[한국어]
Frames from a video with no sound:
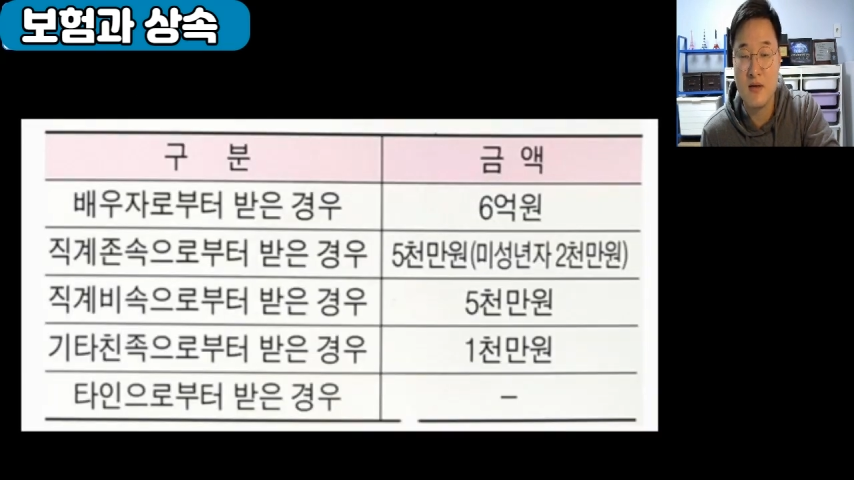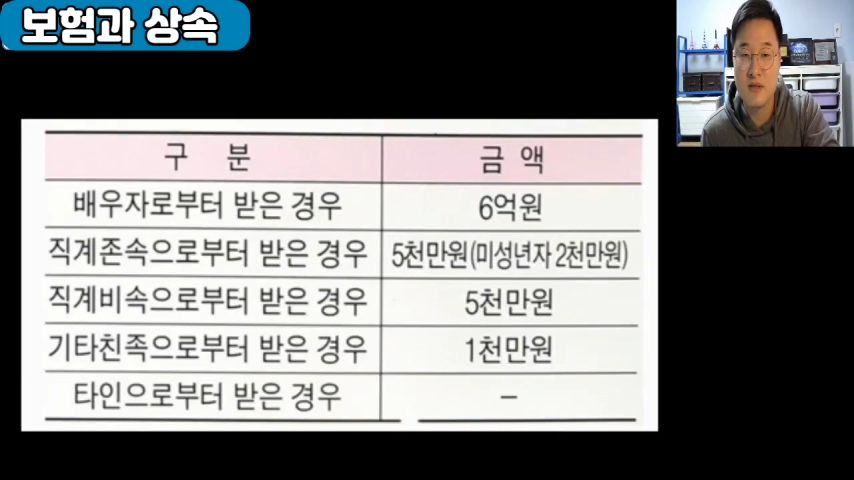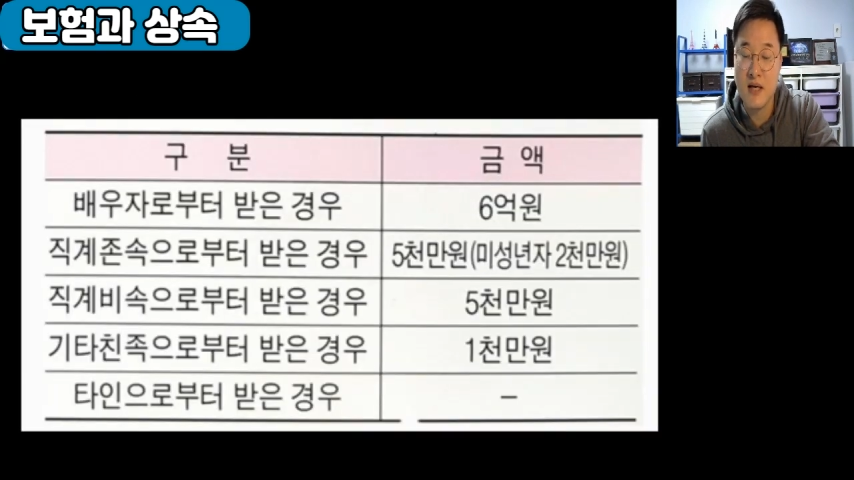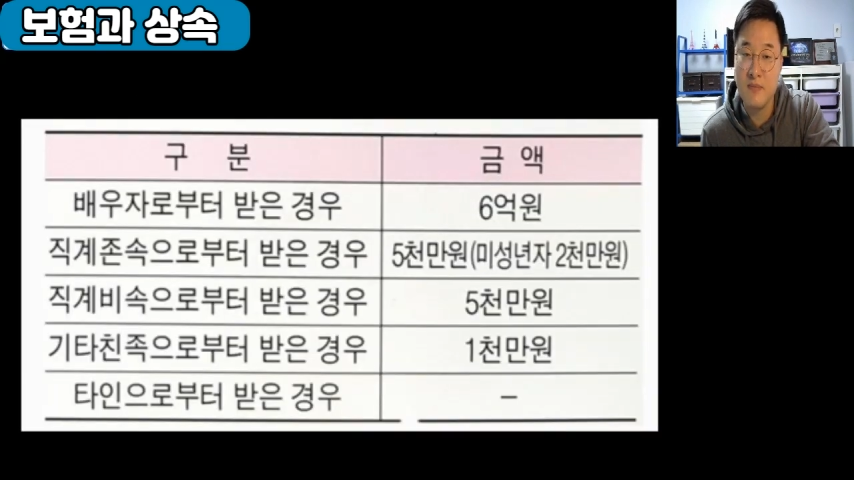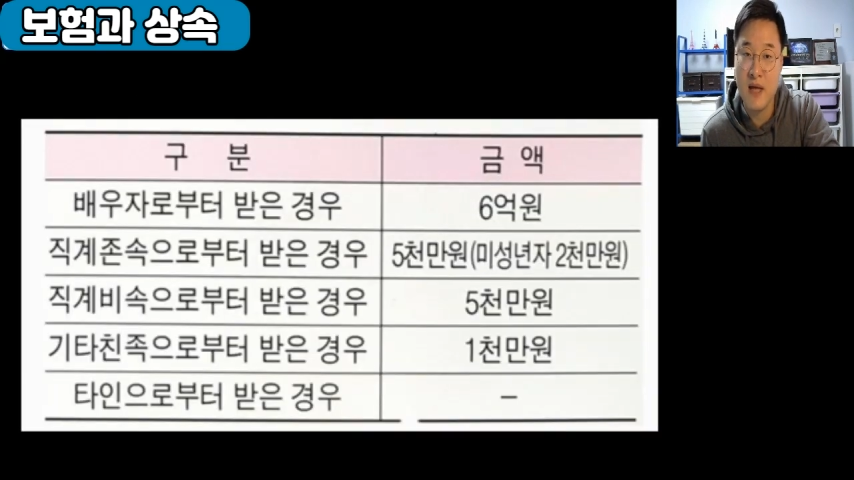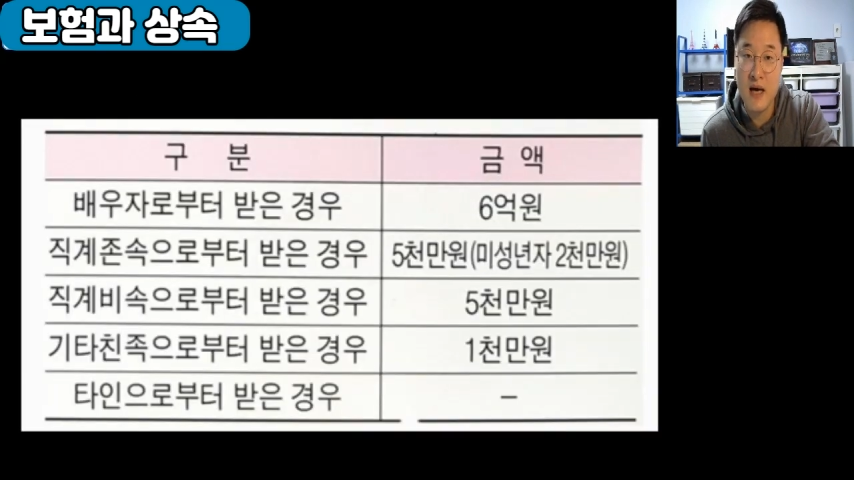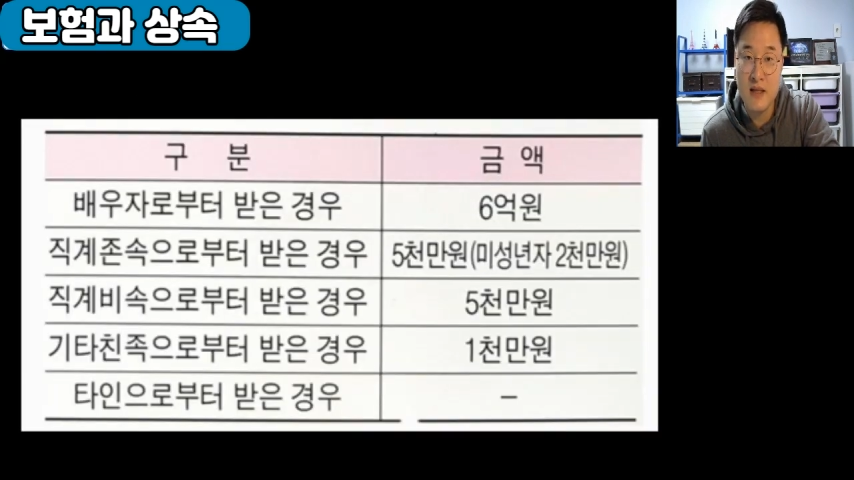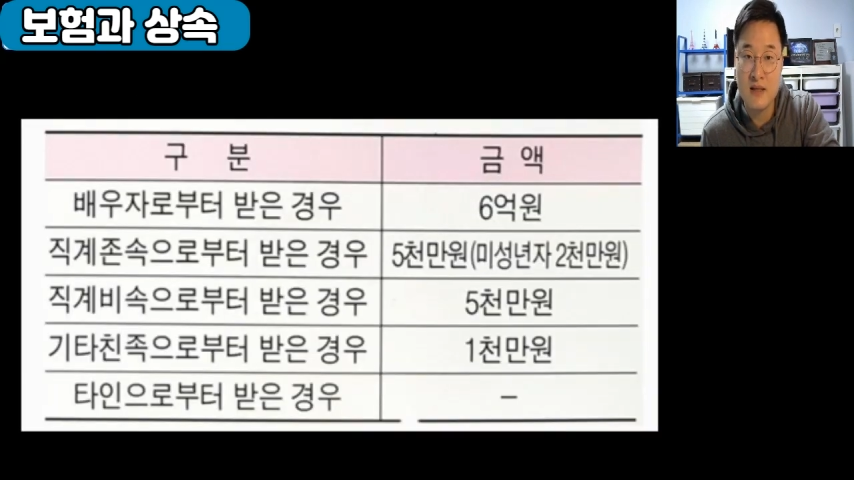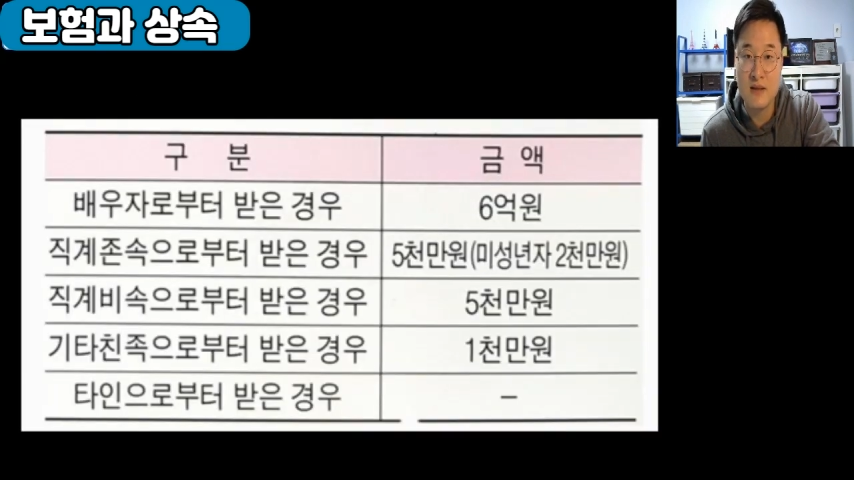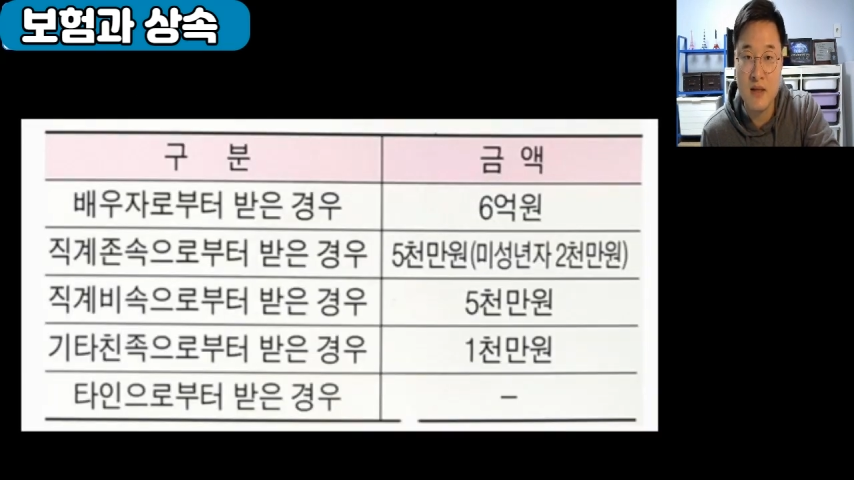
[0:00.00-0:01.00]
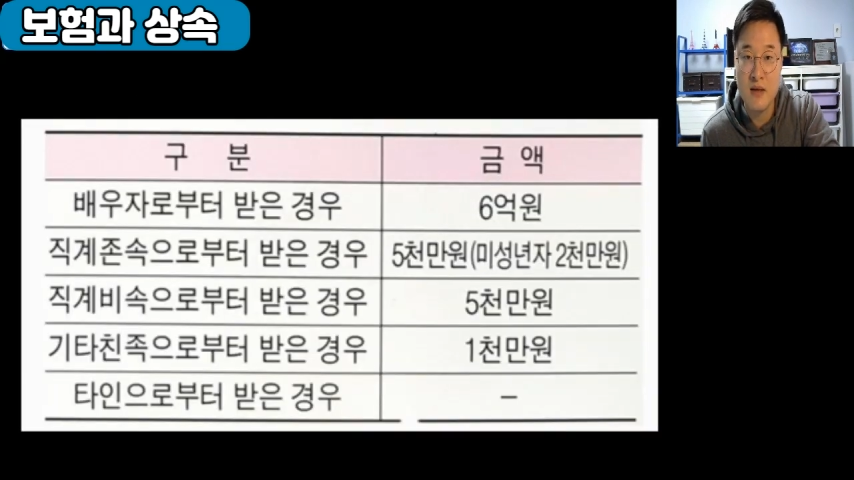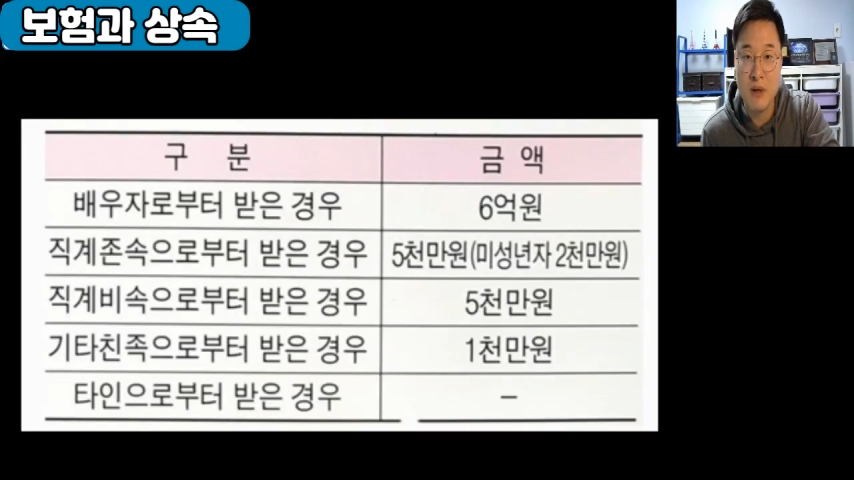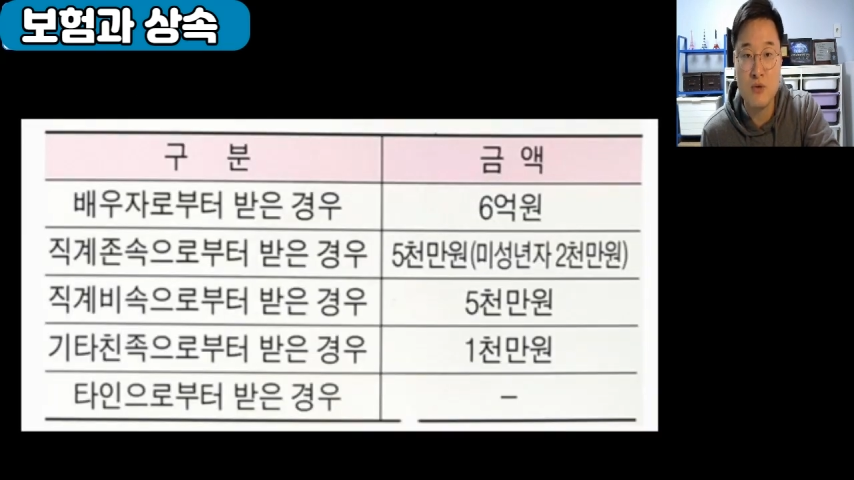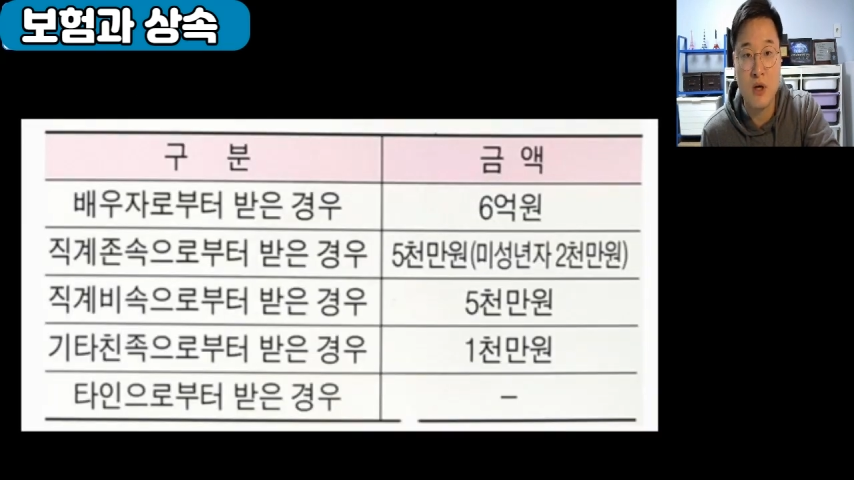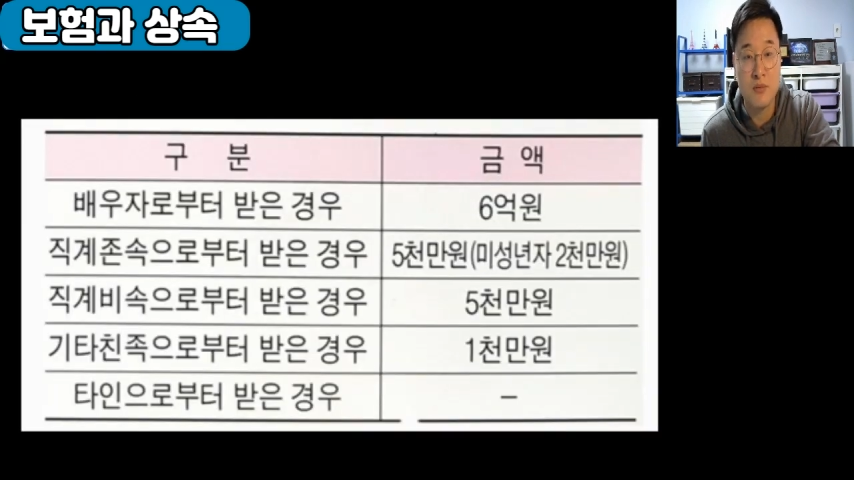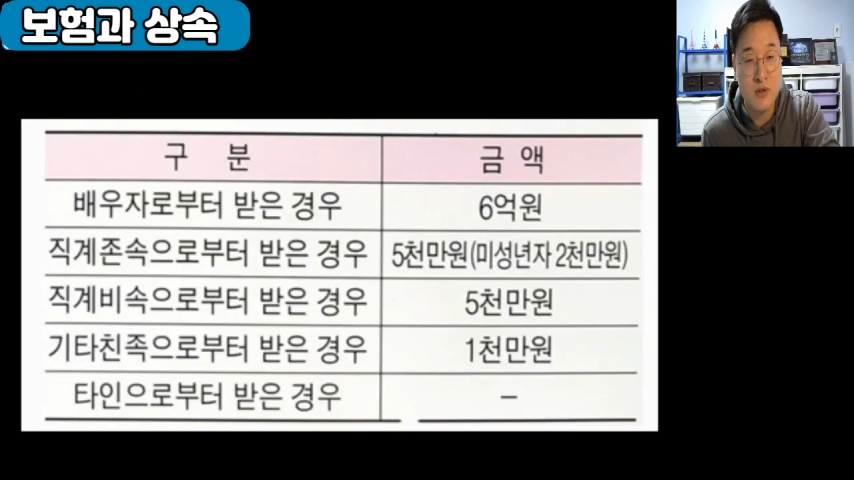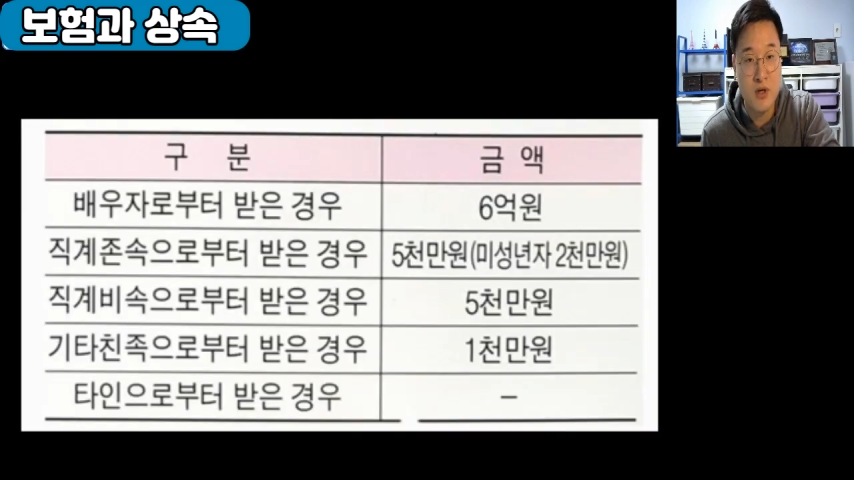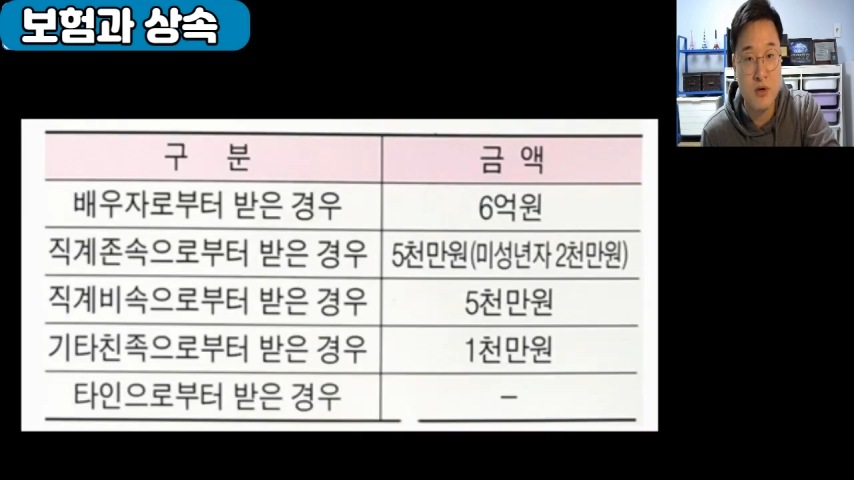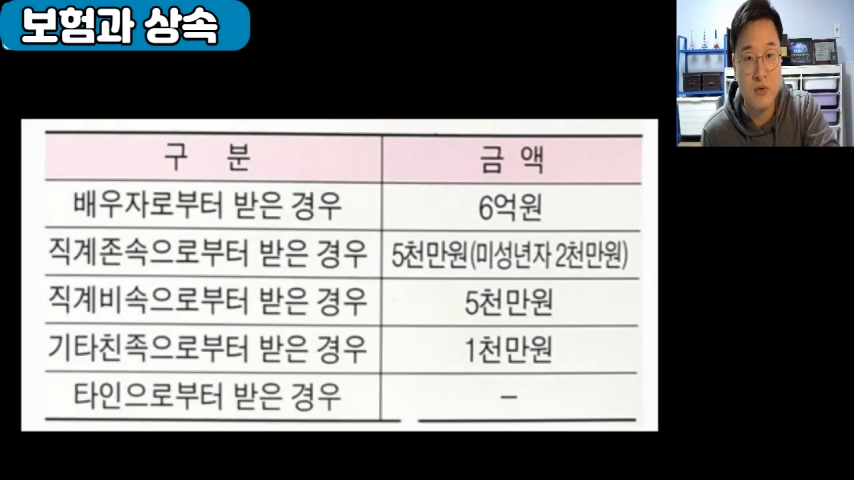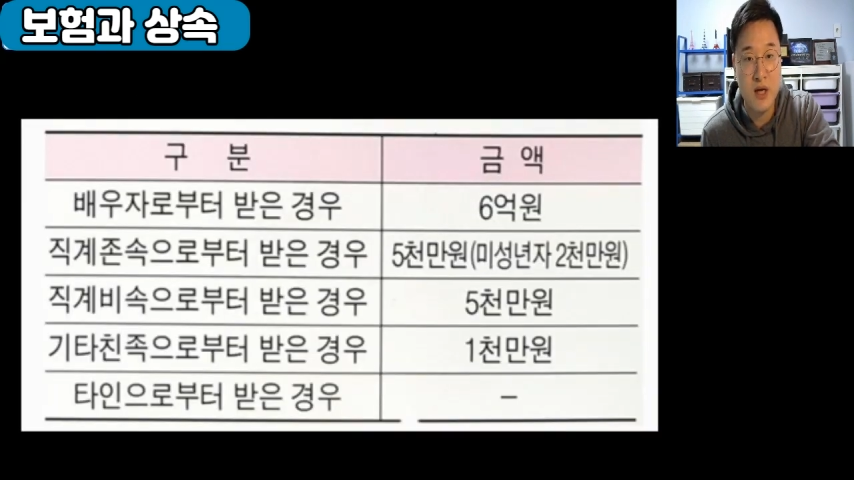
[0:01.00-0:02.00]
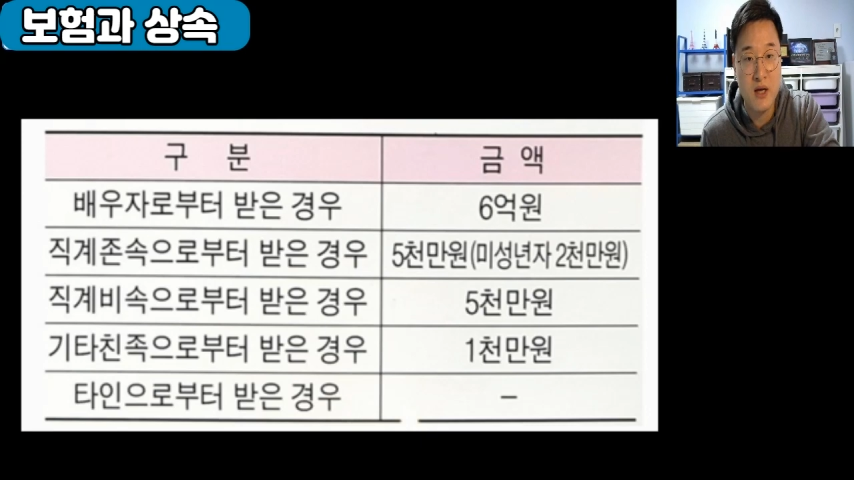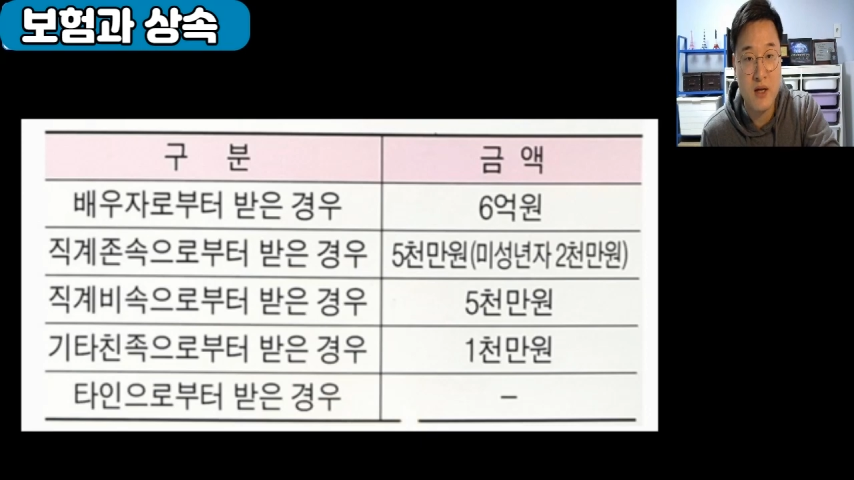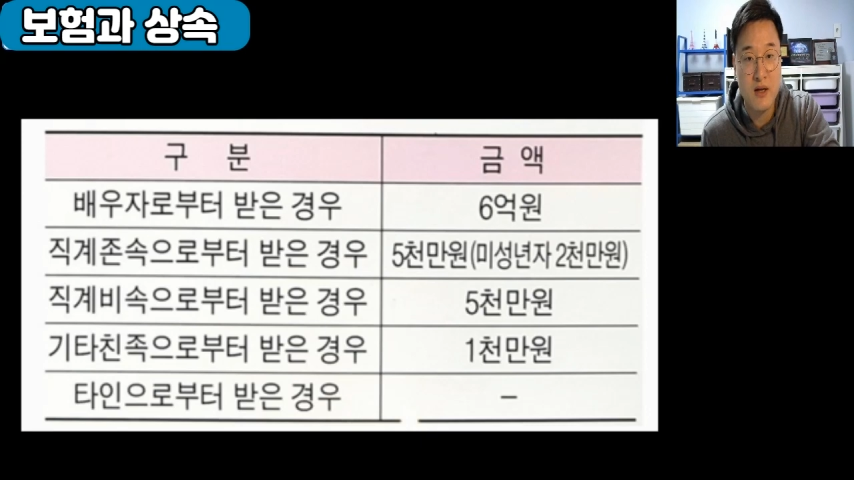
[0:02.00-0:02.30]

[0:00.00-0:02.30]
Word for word: 세금 내야 되는데 배우자 없을 경우에?